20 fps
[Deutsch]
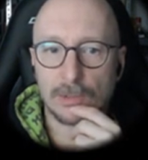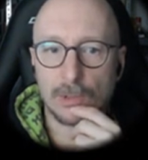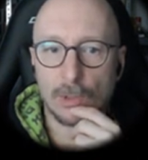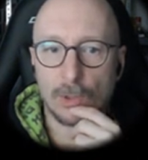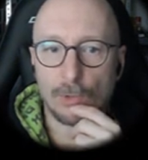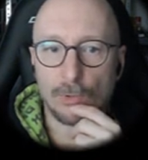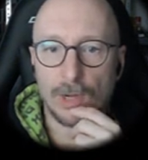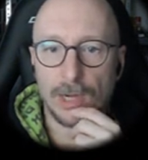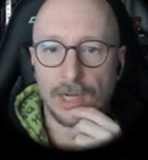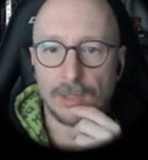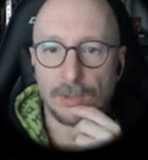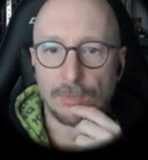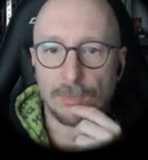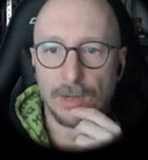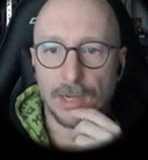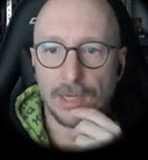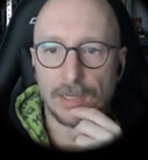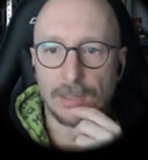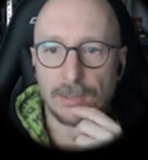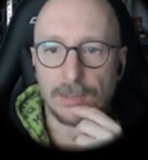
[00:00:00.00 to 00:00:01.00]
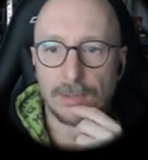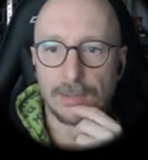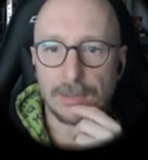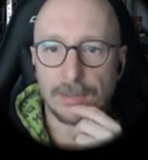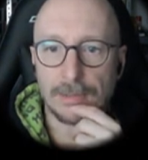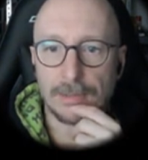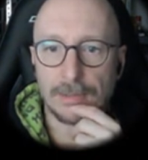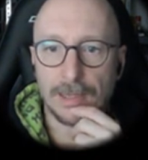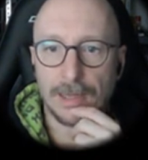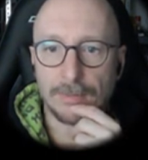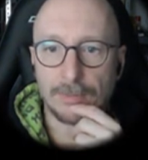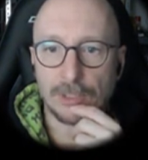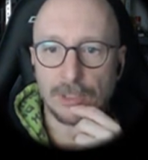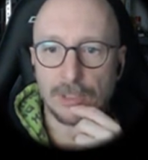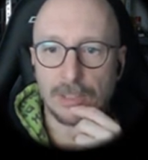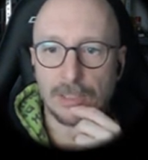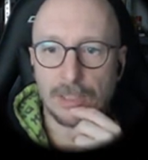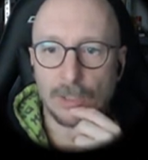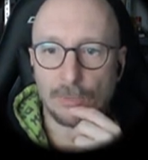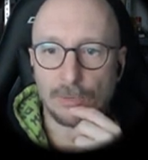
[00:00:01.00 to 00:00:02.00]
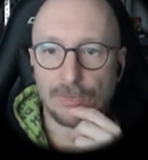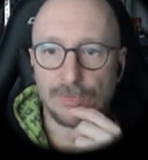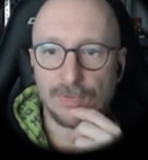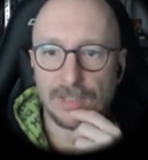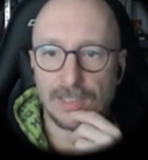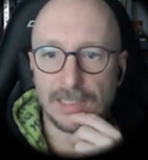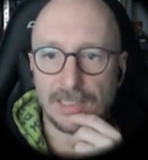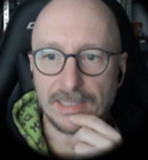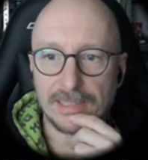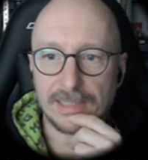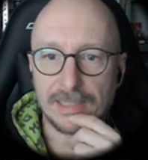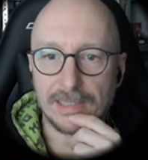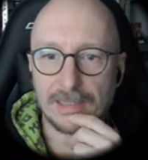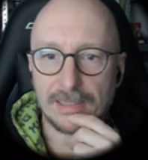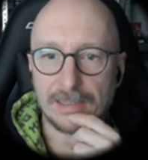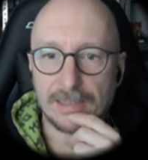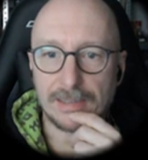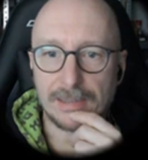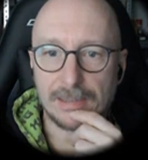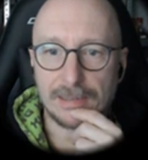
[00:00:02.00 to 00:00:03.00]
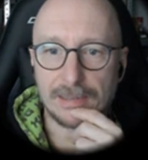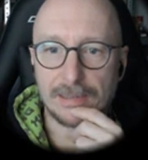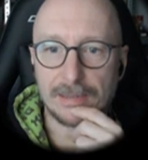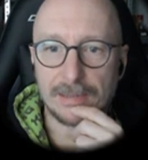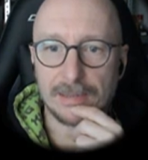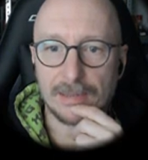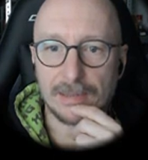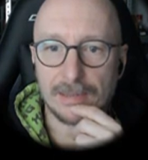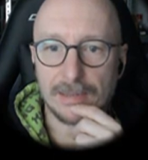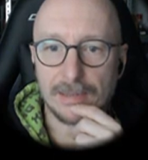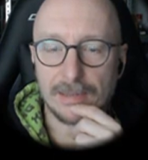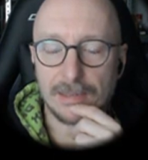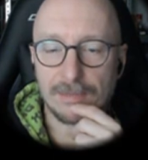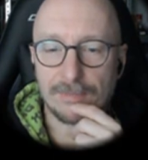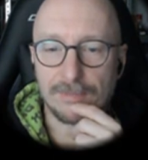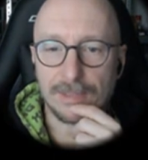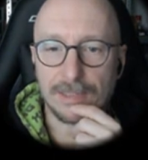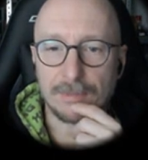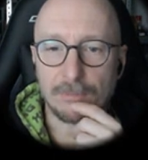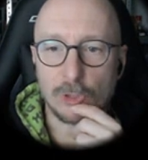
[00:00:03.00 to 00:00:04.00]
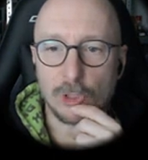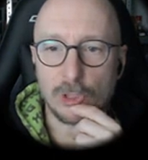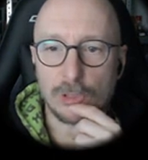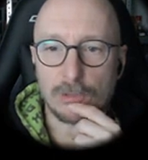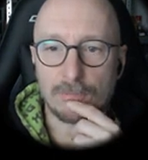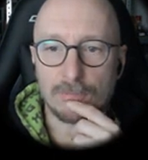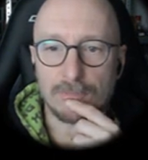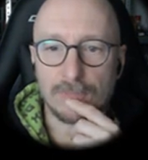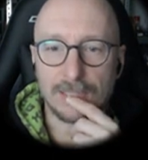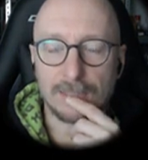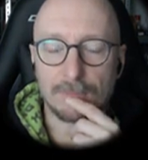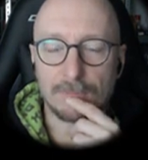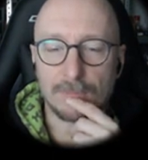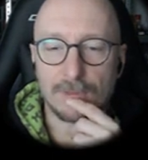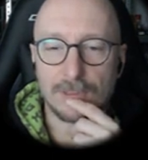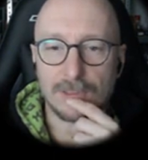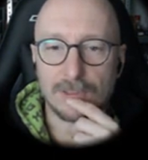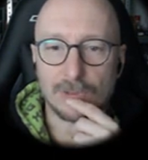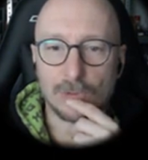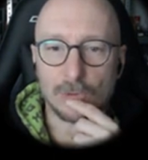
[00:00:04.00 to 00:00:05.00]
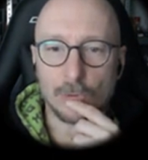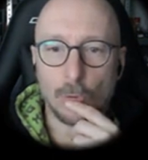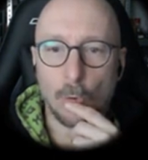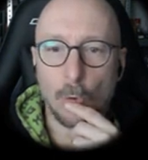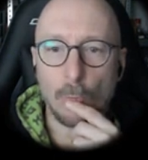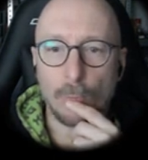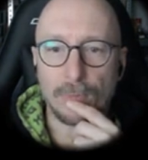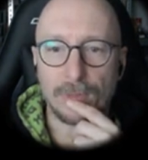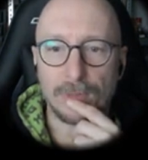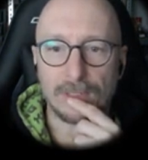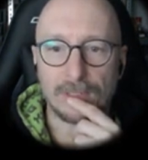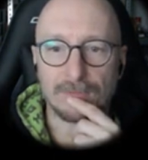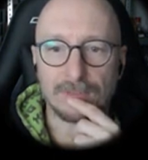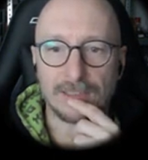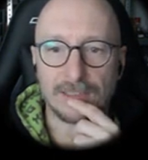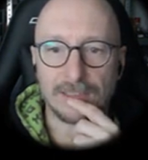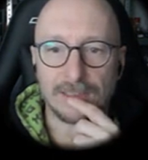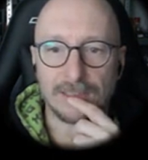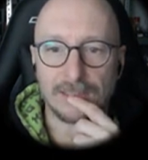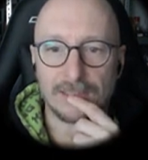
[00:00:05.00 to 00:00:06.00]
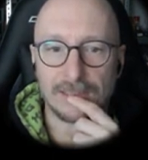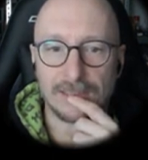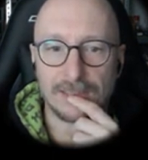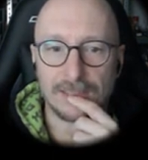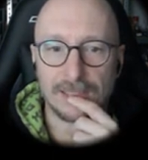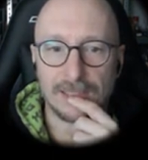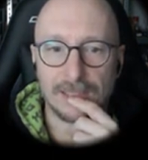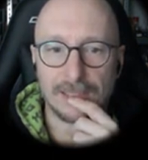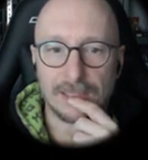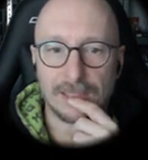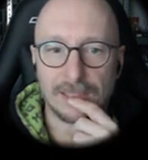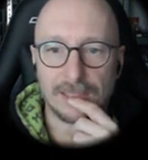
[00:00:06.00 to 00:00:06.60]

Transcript: Alright, alright. Aber ich glaube, ich finde ja das hier äh, wegen, dem, wegen dem Scope irgendwie ganz geil.